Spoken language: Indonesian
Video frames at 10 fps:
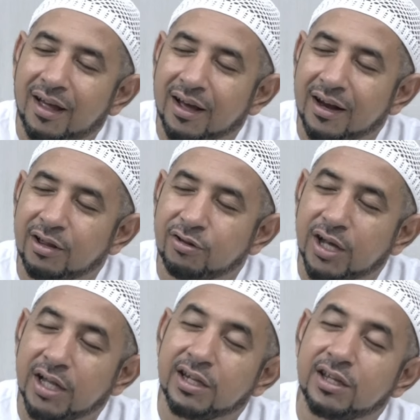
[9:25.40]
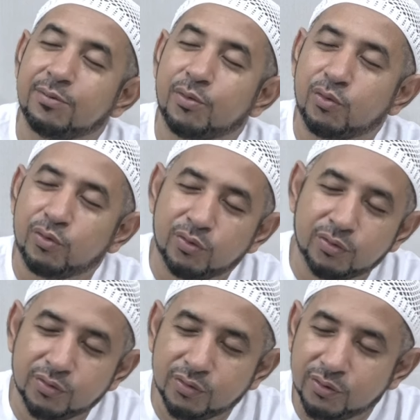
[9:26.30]
Nah, karena itu jangan tertipu
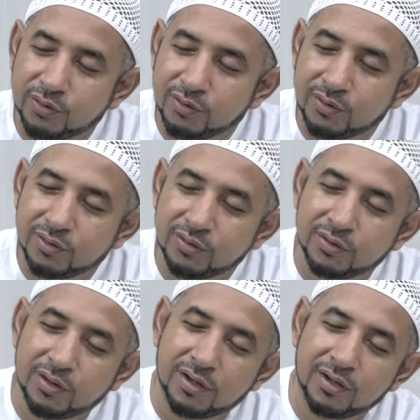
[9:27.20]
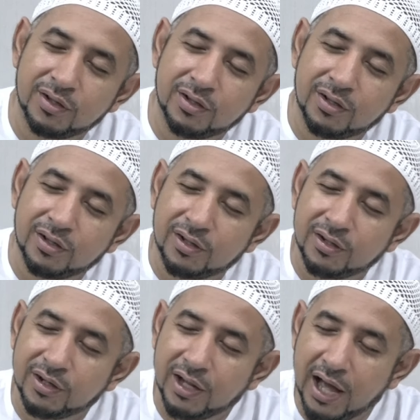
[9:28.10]
nah,
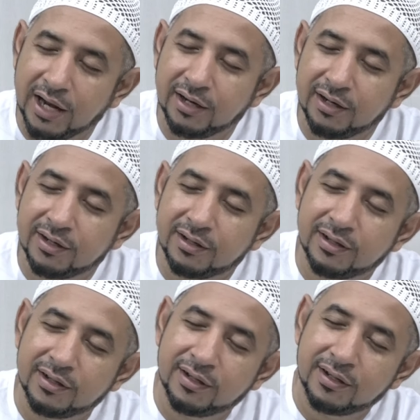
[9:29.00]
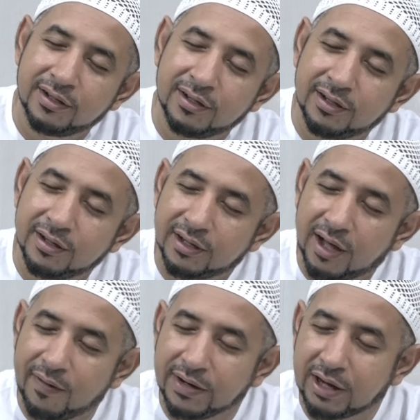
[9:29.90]
dengan
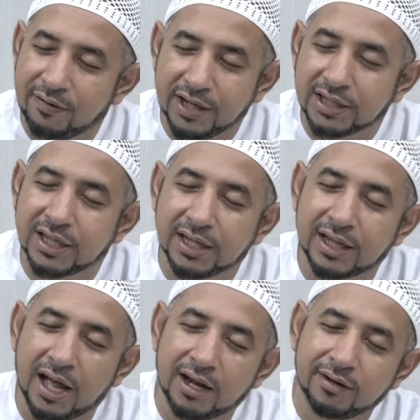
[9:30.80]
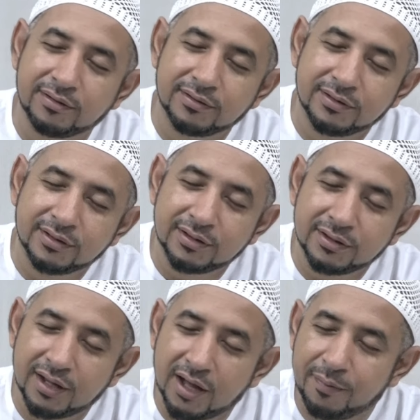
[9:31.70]
kawan-kawannya setan,
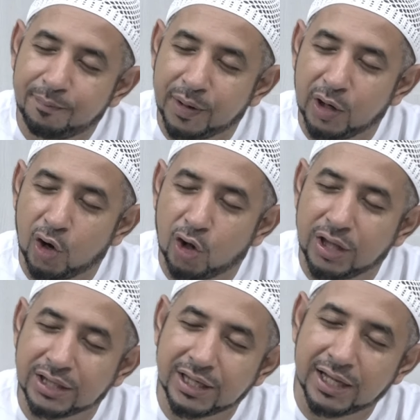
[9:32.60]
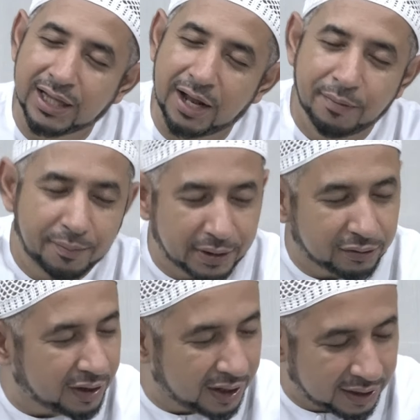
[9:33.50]
nah, penolongnya setan,
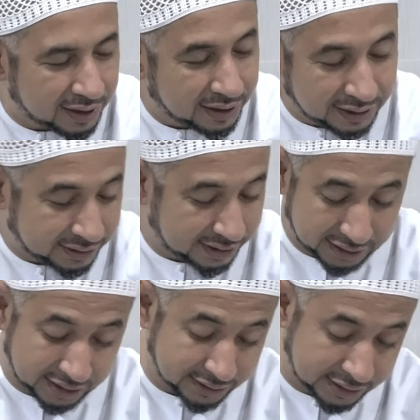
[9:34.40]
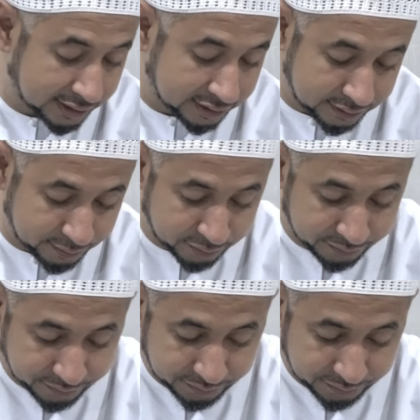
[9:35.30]
pembantunya setan, jangan tertipu.